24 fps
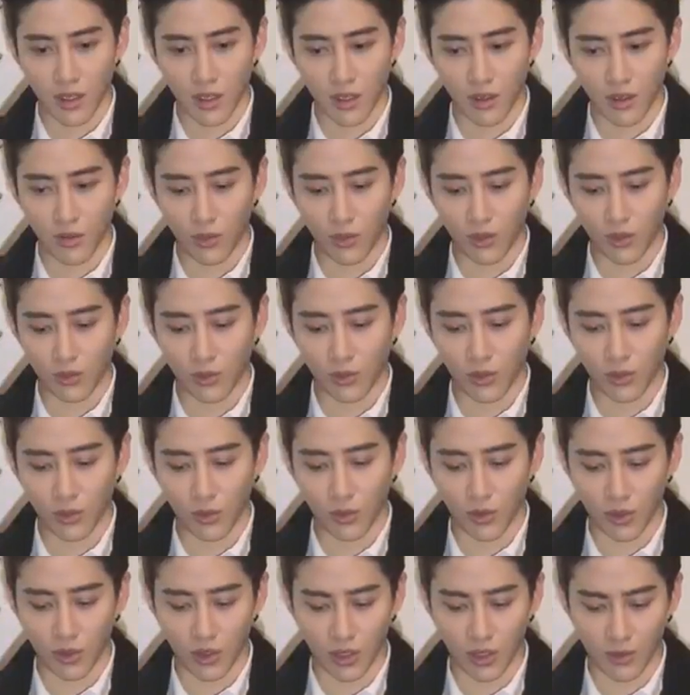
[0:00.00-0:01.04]
他问过
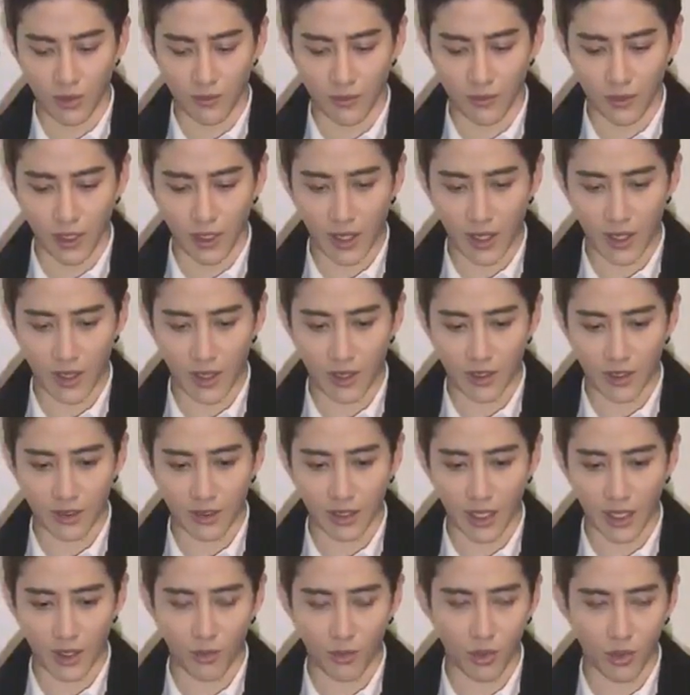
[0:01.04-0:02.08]
我泰
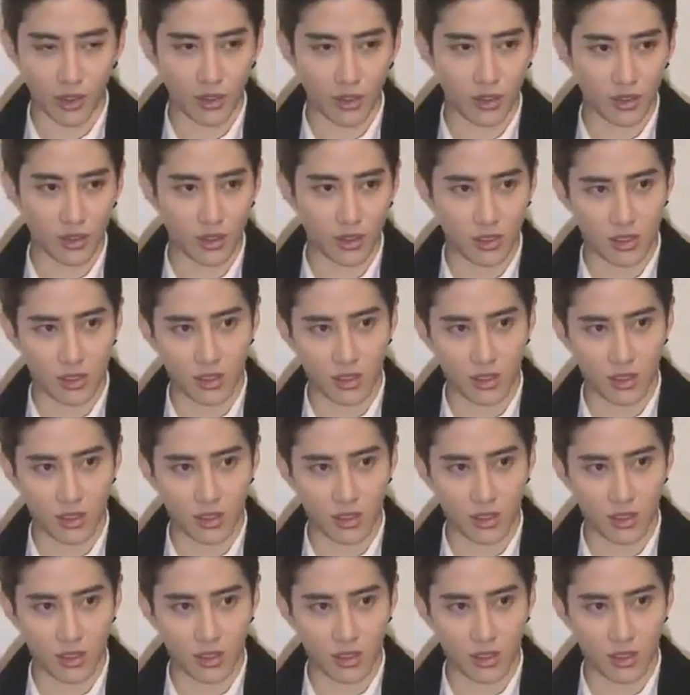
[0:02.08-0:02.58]
嗯。嗯。